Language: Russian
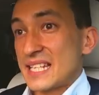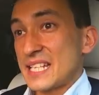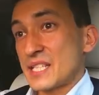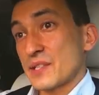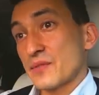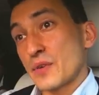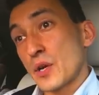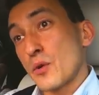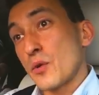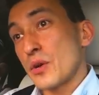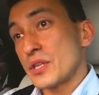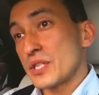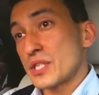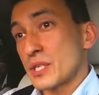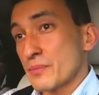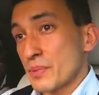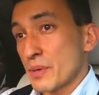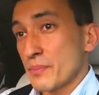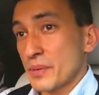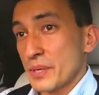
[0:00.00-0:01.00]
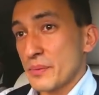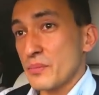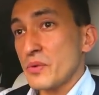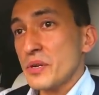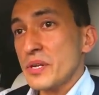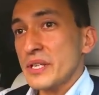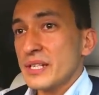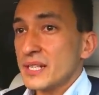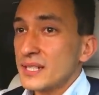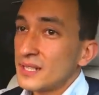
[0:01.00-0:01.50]
Если вы гоните по
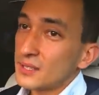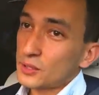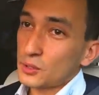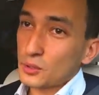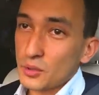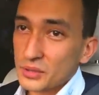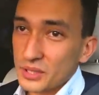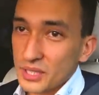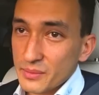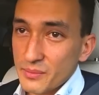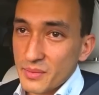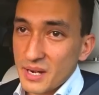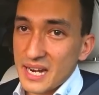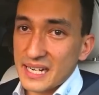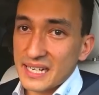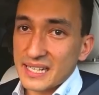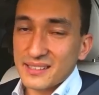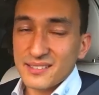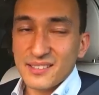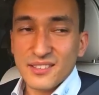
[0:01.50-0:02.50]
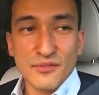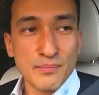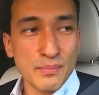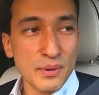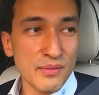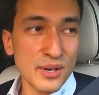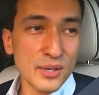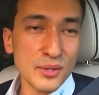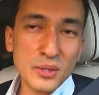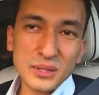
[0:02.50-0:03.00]
прямой, то нормально, в
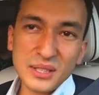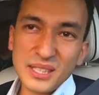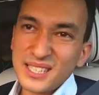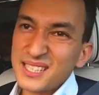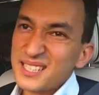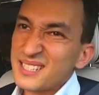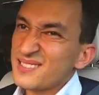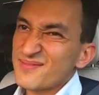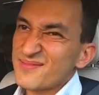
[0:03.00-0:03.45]
поворотах